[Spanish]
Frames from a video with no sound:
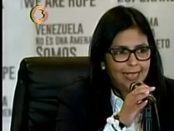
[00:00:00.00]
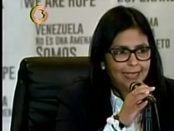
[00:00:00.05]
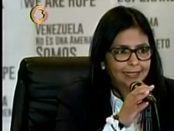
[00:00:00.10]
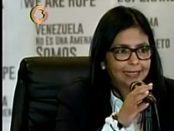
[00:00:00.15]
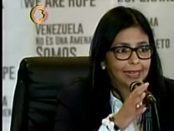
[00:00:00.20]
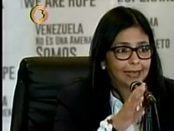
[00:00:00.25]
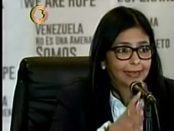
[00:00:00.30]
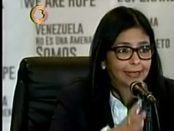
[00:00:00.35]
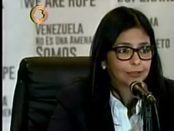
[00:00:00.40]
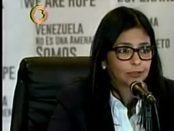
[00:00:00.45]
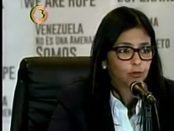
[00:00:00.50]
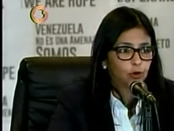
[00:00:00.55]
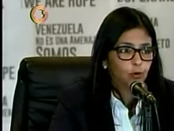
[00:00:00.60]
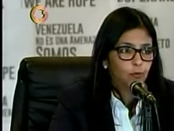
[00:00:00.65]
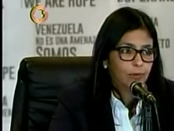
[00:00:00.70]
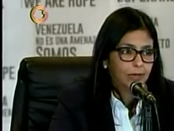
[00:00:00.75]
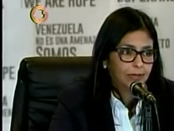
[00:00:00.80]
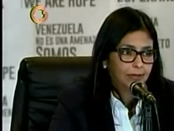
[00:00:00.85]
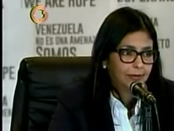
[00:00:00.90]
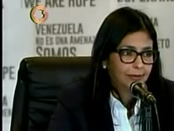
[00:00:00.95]
Este
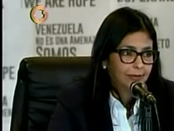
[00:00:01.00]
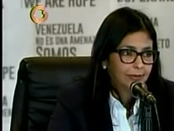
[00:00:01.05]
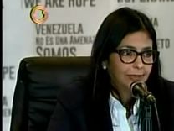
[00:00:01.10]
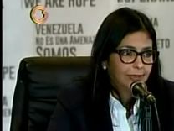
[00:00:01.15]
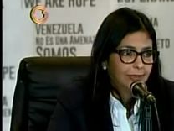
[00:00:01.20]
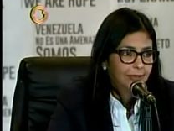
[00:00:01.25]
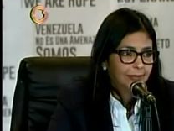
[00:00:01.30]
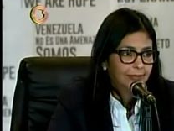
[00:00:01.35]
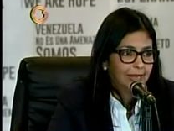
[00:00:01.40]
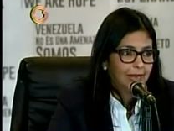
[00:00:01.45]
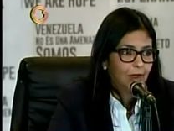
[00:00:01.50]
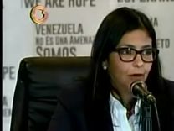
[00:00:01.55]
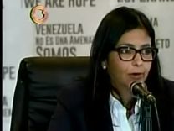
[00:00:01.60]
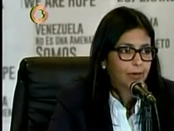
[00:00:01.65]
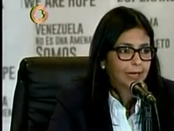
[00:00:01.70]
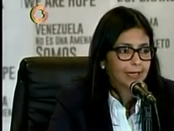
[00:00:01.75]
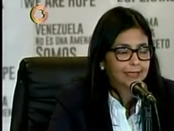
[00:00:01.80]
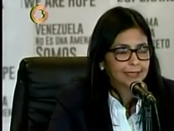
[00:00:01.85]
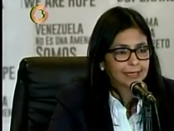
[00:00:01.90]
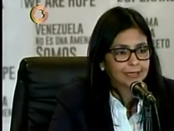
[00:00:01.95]
resumen de las
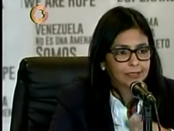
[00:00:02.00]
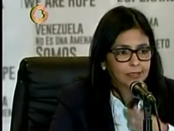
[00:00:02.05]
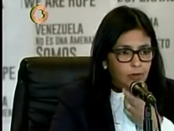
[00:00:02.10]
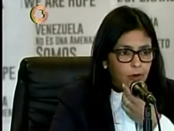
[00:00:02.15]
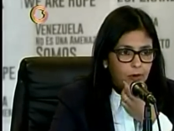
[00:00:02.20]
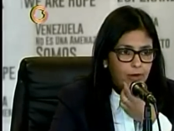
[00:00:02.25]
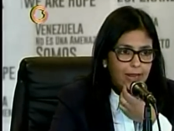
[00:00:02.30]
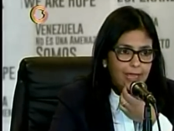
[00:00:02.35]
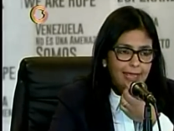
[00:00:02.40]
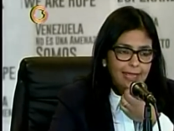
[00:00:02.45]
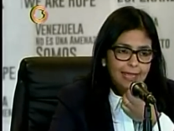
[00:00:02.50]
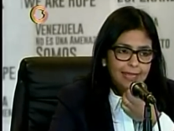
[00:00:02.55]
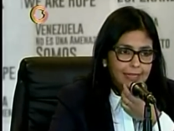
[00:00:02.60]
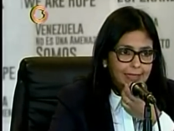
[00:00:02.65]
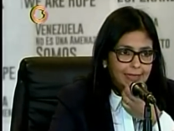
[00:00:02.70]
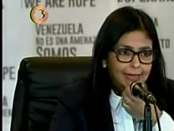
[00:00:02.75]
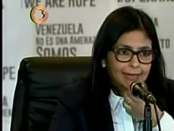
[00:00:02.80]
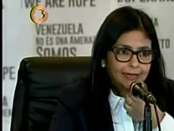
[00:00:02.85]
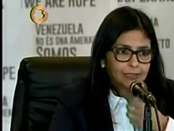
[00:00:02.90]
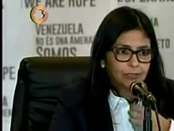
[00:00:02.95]
organizaciones
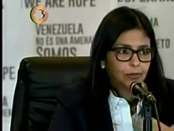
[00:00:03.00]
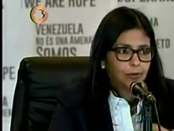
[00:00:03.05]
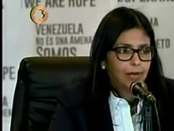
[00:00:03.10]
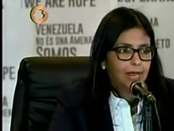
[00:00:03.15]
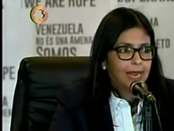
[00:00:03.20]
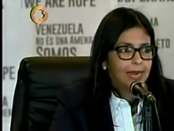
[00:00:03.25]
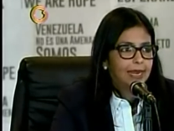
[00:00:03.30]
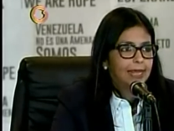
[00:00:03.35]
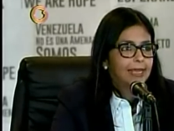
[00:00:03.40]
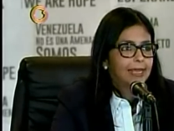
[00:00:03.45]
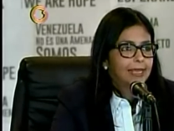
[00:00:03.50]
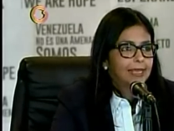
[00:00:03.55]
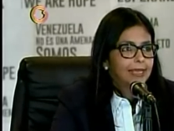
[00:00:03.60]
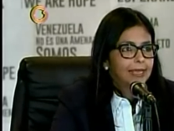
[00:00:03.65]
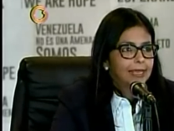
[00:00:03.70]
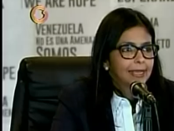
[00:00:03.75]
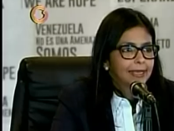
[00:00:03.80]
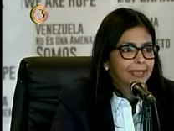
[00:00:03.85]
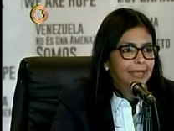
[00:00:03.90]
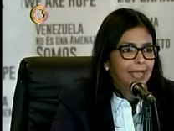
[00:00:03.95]
internacionales
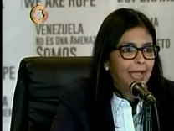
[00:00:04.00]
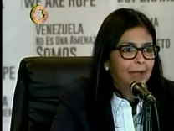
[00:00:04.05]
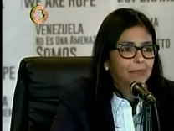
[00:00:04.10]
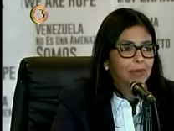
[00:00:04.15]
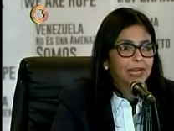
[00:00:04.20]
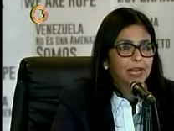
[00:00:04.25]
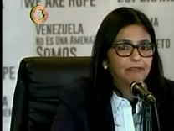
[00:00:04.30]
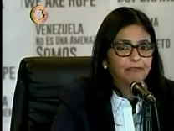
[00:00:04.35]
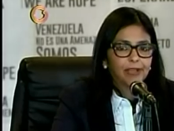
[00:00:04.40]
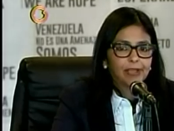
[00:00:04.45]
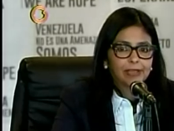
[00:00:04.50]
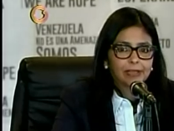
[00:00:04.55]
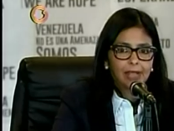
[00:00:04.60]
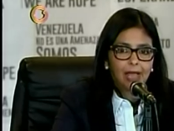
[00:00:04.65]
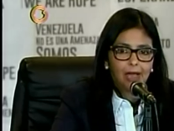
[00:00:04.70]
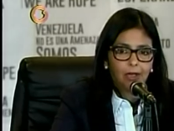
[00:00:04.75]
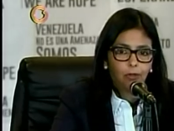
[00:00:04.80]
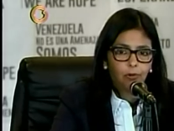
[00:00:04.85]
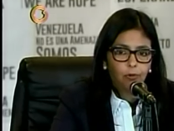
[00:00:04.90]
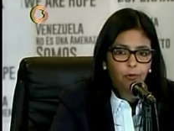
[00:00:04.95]
que han
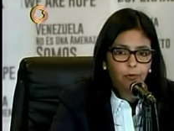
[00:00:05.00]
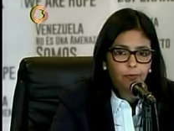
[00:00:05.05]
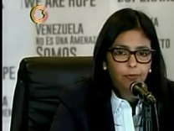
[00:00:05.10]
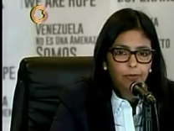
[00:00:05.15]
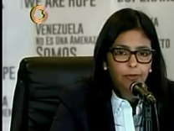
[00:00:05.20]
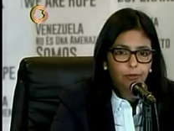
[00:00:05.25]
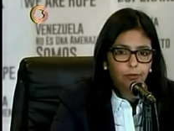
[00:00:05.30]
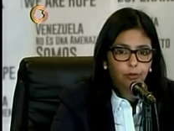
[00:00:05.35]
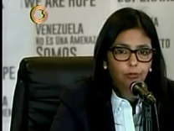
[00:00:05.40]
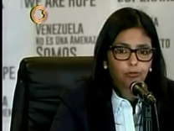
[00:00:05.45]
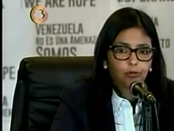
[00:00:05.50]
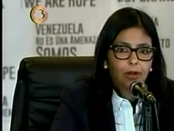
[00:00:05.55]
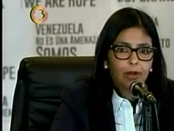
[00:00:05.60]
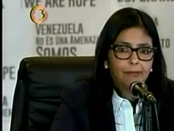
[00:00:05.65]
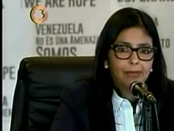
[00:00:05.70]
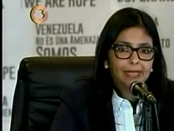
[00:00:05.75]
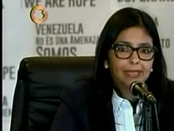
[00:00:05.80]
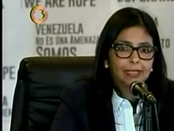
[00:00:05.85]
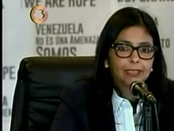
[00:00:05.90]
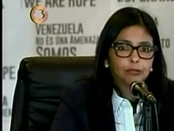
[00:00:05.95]
manifestado no
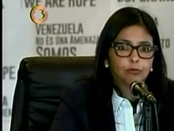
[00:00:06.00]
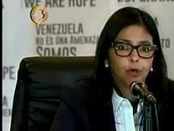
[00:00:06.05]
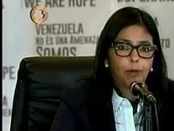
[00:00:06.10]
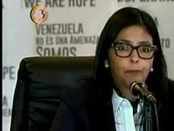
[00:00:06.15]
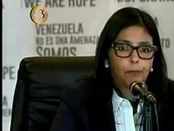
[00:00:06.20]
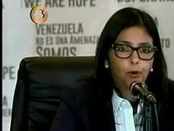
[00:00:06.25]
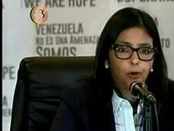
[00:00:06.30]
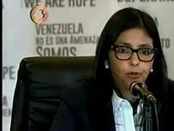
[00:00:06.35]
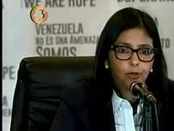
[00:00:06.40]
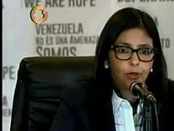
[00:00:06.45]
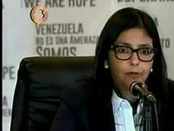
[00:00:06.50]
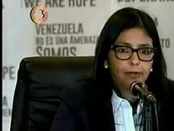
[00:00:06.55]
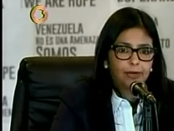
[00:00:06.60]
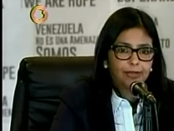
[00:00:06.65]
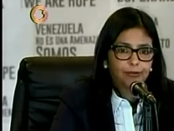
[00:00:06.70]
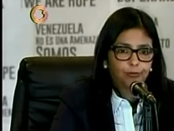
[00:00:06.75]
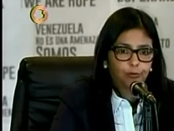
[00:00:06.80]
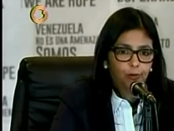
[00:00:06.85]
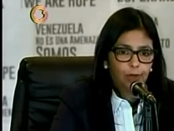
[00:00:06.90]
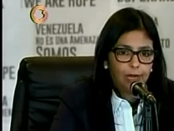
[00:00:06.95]
solamente su apoyo a
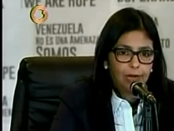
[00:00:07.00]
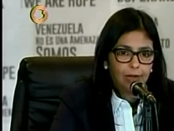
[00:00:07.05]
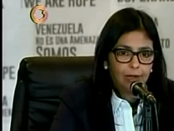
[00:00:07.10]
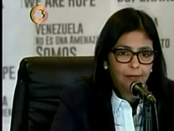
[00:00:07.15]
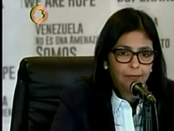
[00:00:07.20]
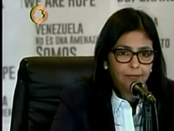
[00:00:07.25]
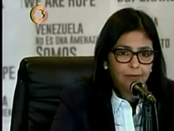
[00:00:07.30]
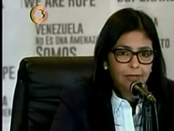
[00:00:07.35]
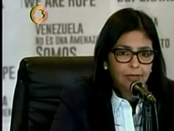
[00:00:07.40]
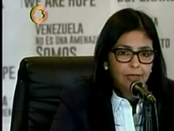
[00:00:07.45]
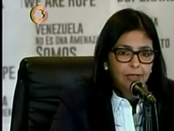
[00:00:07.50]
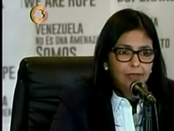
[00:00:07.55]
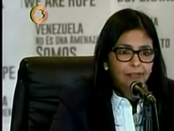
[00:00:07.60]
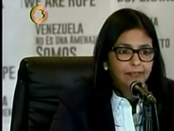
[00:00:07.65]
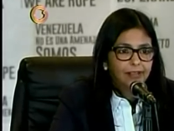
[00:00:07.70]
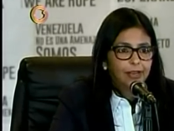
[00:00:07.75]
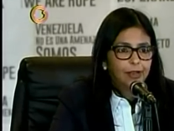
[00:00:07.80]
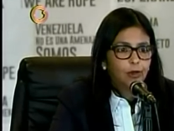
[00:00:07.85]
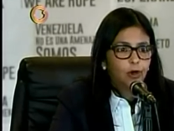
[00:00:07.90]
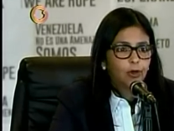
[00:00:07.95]
Venezuela,
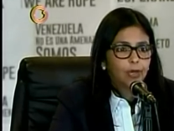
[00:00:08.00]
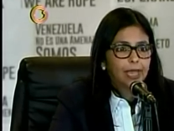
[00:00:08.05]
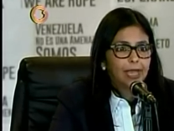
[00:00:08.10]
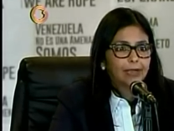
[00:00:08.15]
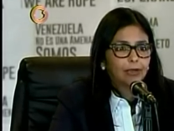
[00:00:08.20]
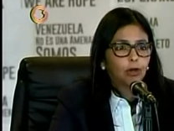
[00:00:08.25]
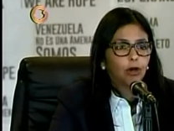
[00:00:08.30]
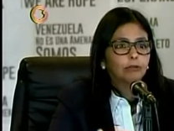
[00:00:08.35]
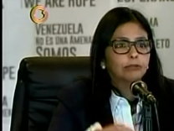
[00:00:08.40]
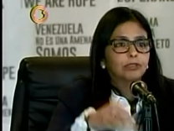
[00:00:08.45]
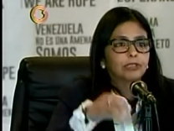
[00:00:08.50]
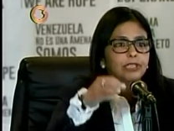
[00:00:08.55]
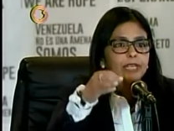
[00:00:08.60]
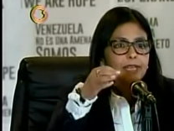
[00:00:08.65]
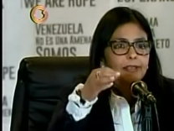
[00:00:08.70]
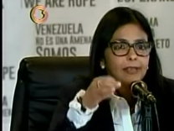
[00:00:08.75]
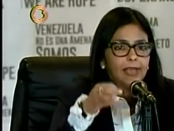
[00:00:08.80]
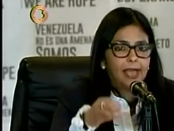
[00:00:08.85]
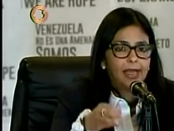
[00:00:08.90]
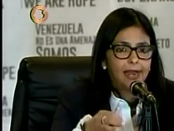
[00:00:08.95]
sino que
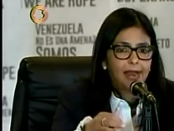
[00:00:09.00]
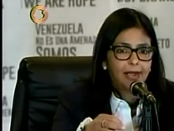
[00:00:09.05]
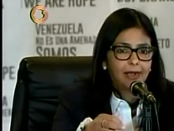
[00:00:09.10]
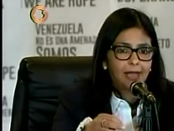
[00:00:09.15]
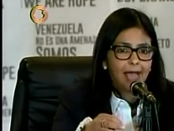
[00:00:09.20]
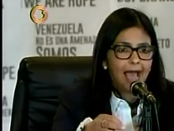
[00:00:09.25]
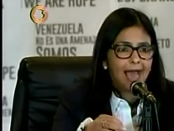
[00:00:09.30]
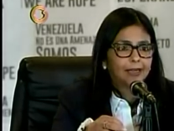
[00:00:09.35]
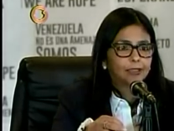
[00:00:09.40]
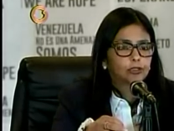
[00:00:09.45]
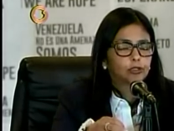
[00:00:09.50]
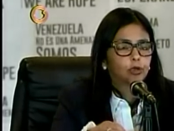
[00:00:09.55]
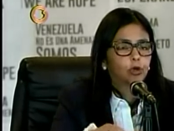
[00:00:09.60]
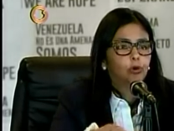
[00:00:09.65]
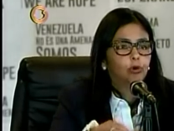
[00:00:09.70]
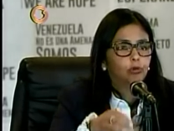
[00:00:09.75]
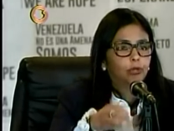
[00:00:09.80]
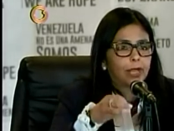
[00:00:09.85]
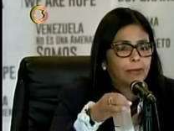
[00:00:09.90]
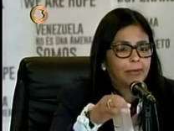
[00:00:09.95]
consideran
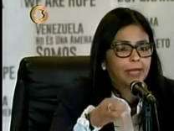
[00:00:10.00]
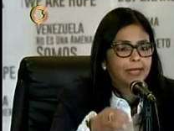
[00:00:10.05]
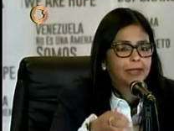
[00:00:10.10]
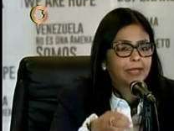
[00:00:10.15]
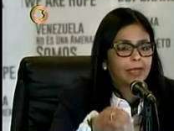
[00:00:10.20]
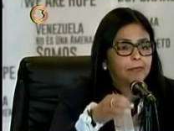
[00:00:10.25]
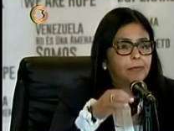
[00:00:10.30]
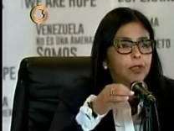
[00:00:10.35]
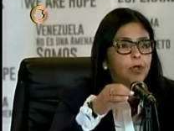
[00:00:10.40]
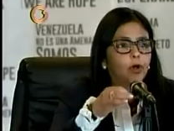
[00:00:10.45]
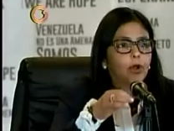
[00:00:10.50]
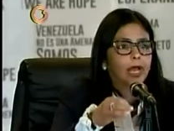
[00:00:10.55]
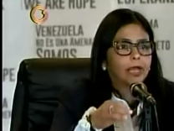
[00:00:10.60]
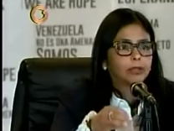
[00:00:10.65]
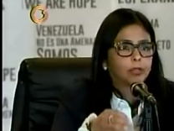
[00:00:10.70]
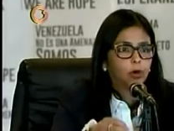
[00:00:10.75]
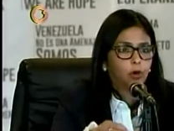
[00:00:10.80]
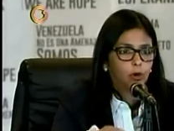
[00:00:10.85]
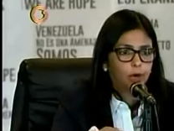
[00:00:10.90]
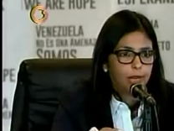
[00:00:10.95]
absolutamente
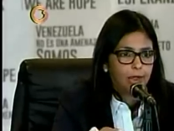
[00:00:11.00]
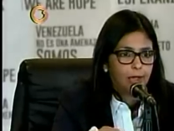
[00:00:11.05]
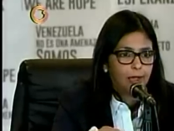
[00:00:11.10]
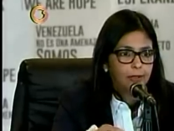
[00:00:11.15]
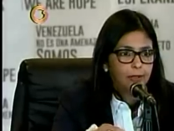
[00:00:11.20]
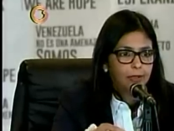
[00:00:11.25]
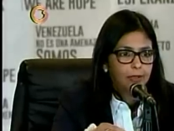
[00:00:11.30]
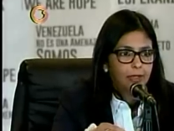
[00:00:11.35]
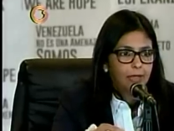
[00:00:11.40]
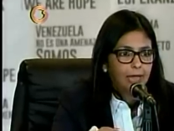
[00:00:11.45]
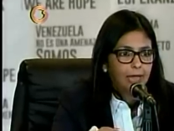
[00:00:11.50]
violatoria